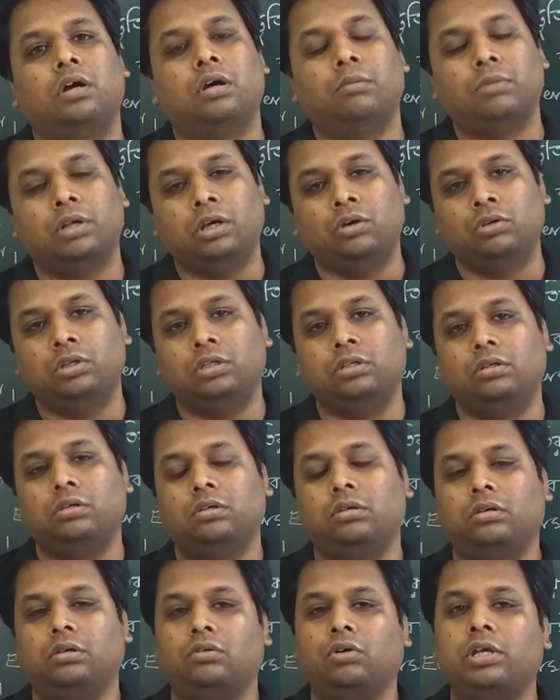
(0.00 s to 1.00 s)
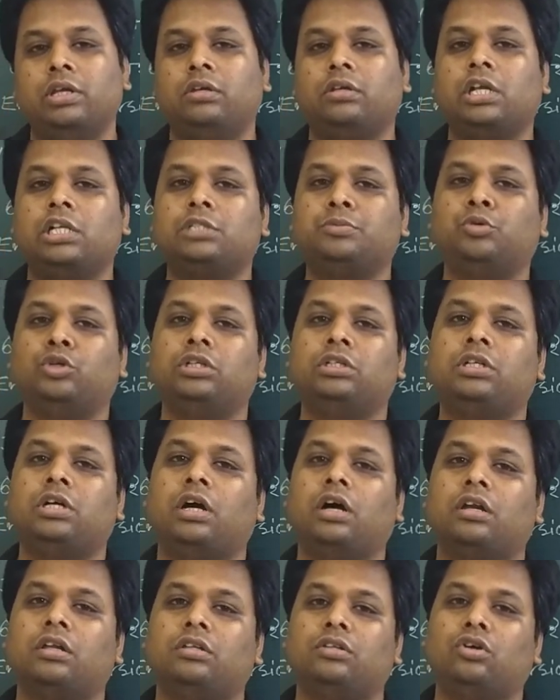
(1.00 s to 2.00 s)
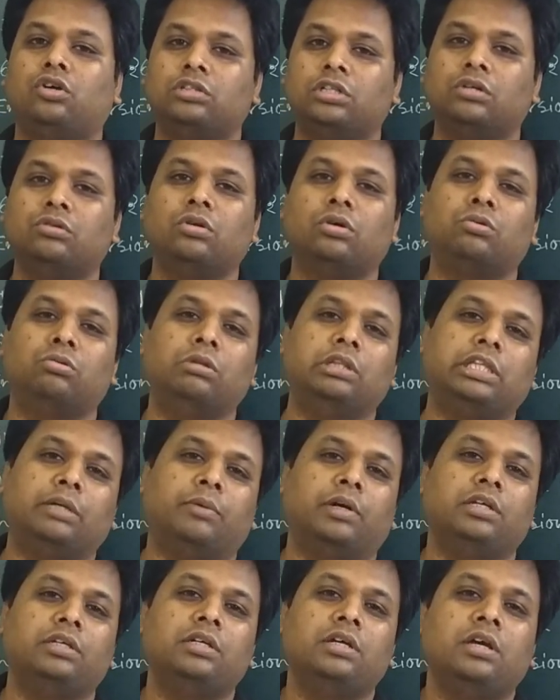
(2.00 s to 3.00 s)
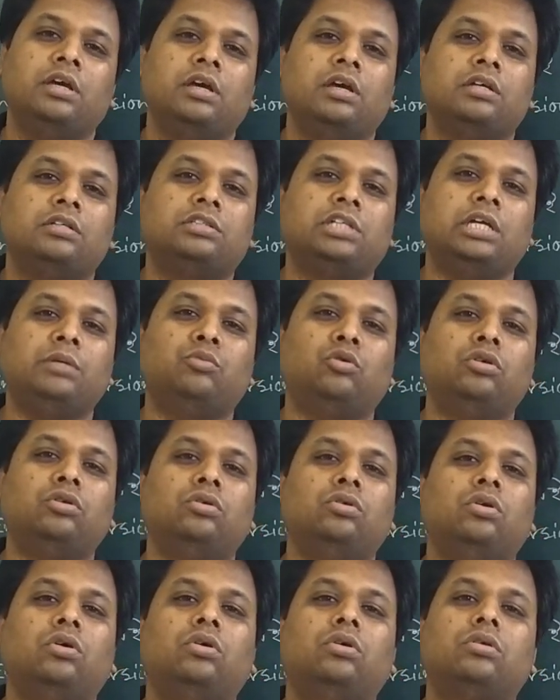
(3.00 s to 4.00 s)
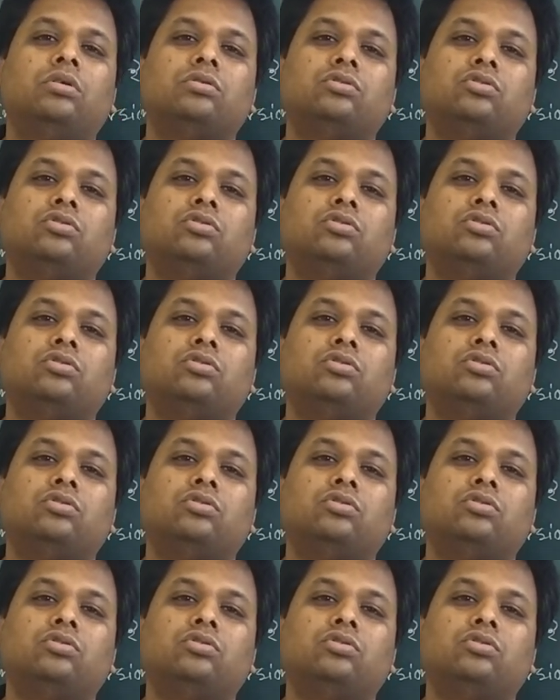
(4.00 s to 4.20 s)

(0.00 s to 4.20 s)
আমরা ওই এন্ট্রান্স পরীক্ষার দরজাগুলো খুলতে পারি সেই বইগুলোর